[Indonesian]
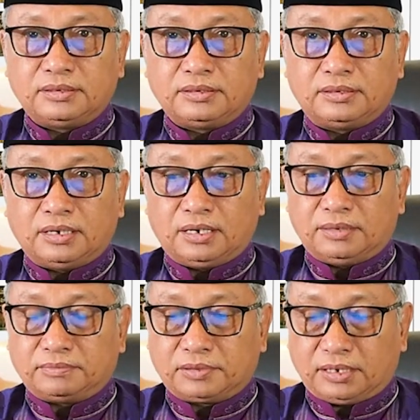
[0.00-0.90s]

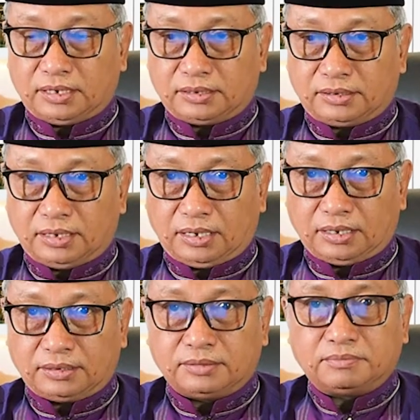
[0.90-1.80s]
dalam
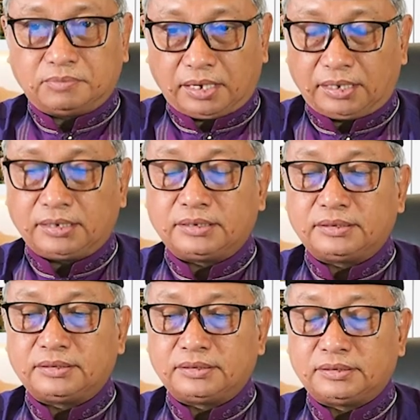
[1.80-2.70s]
keadaan baik
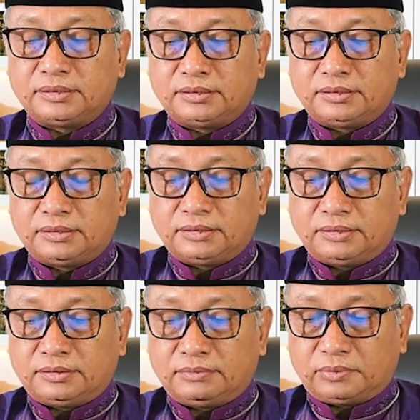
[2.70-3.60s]

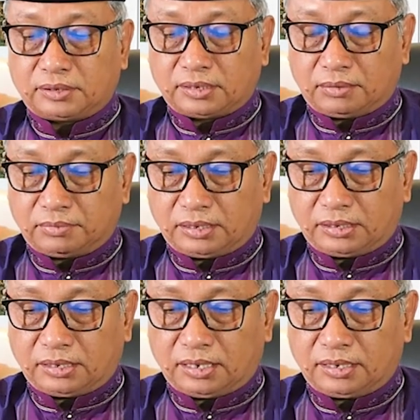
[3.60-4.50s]
bersama
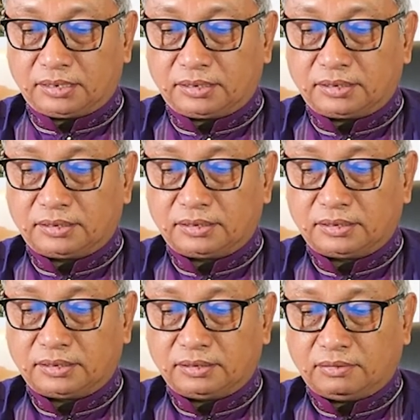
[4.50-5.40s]
dengan
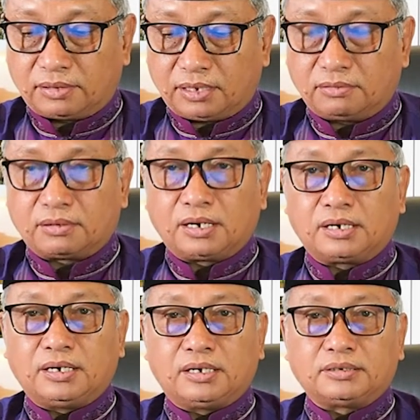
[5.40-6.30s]
orang-orang
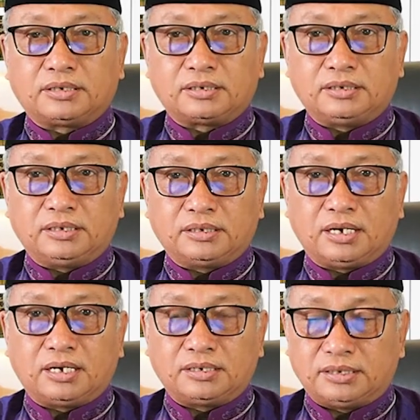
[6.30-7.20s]
yang
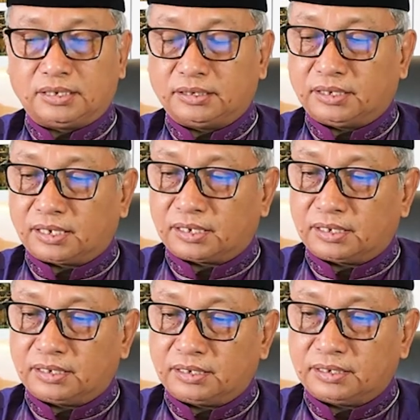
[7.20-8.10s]
tercinta di sekitar
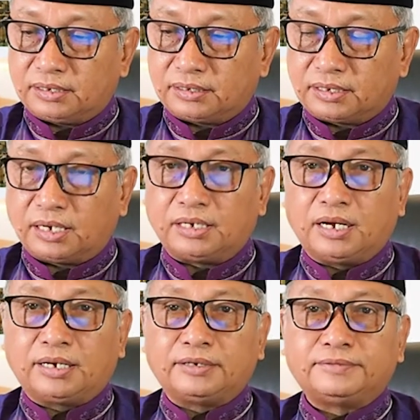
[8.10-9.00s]

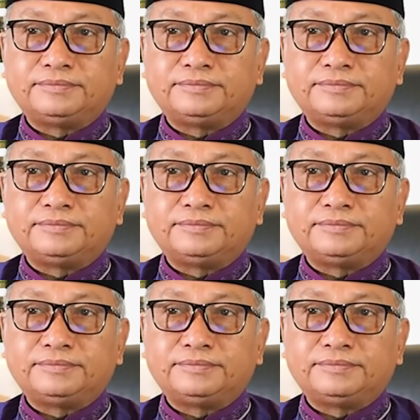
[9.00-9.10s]
kalian